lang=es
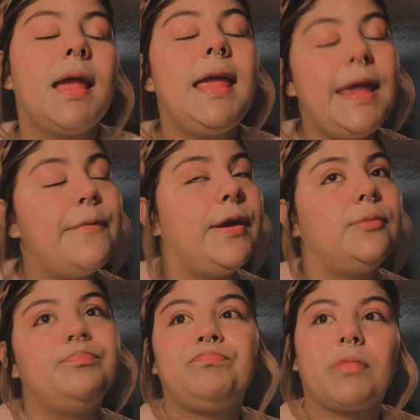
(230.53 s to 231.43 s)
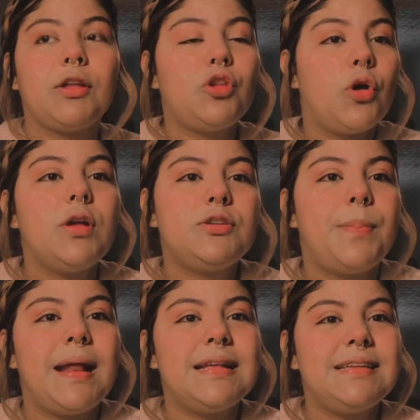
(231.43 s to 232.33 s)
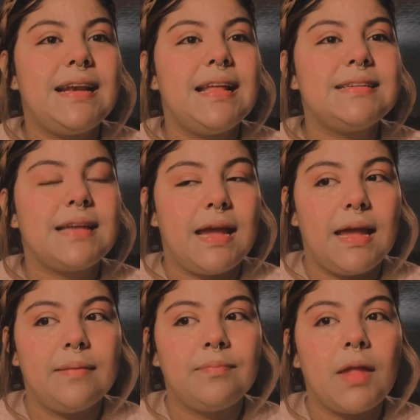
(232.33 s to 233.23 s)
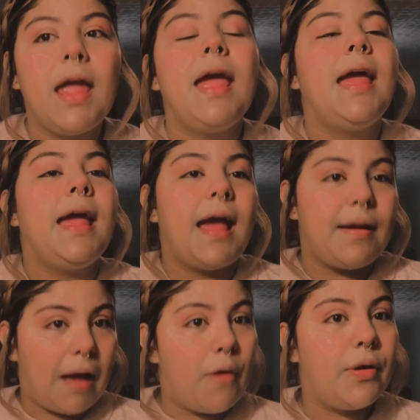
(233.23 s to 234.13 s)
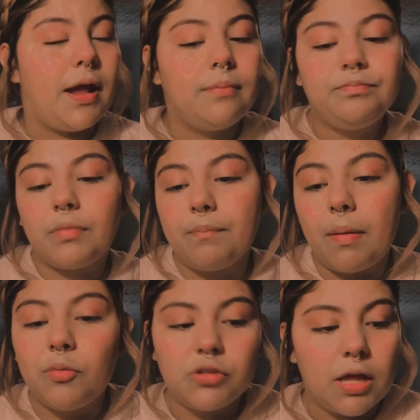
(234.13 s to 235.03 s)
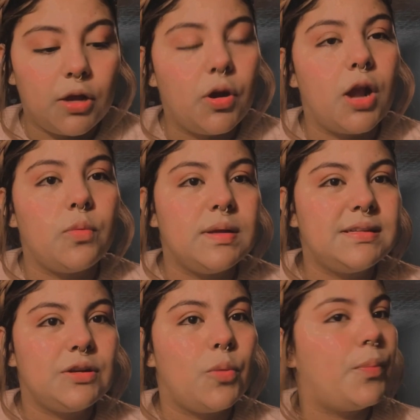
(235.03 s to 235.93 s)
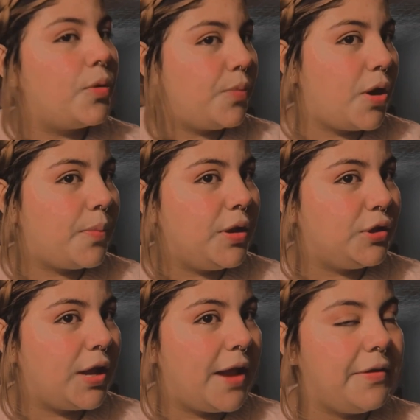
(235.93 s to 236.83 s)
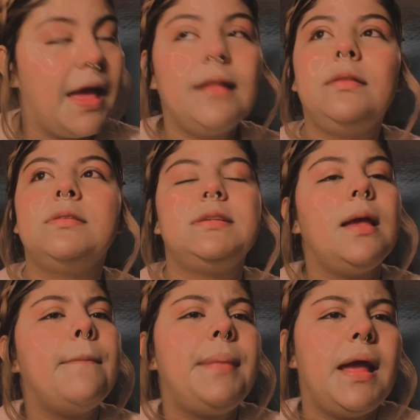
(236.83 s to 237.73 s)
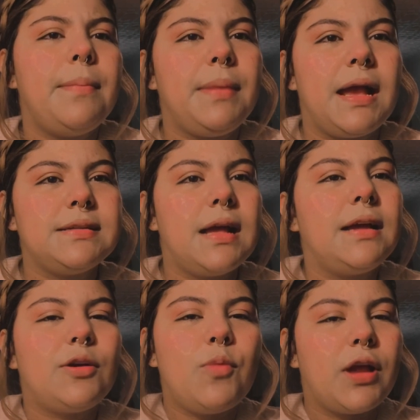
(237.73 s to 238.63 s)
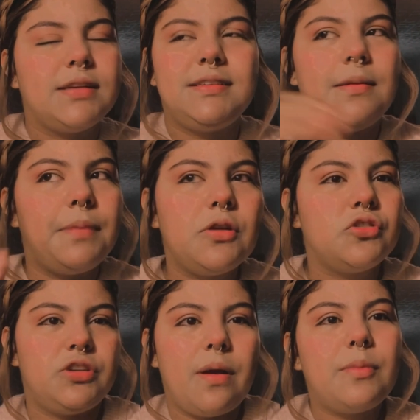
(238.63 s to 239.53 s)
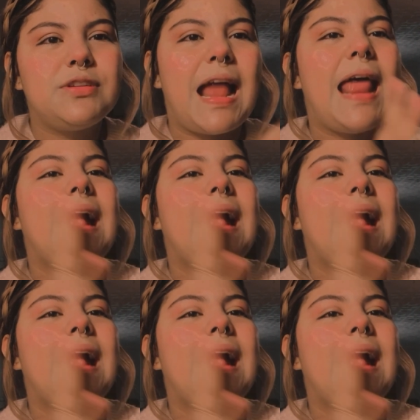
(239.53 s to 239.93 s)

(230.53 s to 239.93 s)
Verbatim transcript: Y bueno, todo eso para decirles que ahora vamos a decorar nuestro propio arbolito de Navidad. Siempre en mi casa, como que siempre nos íbamos a la